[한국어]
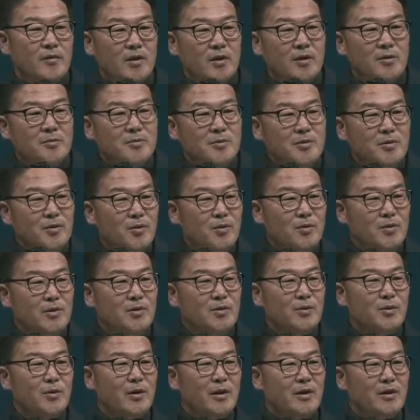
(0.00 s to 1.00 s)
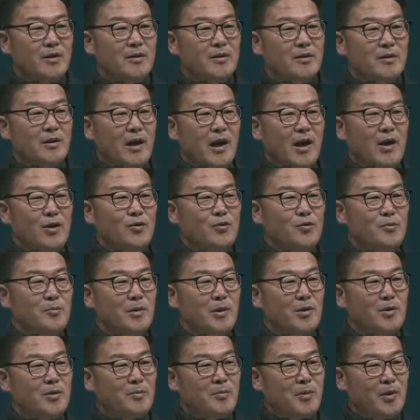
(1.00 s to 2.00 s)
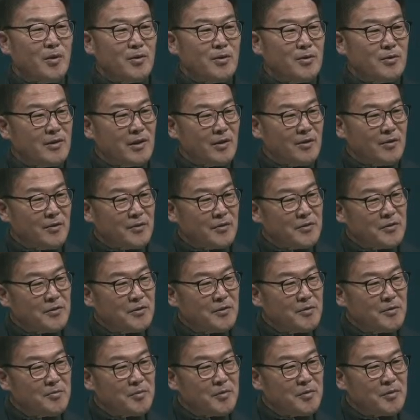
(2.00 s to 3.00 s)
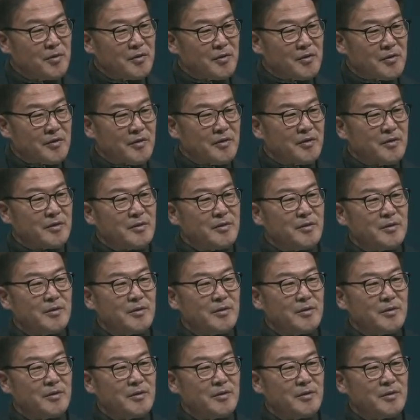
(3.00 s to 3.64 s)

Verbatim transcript: 그분도 이 노래를 한국말로 번연된 것을 불렀어요.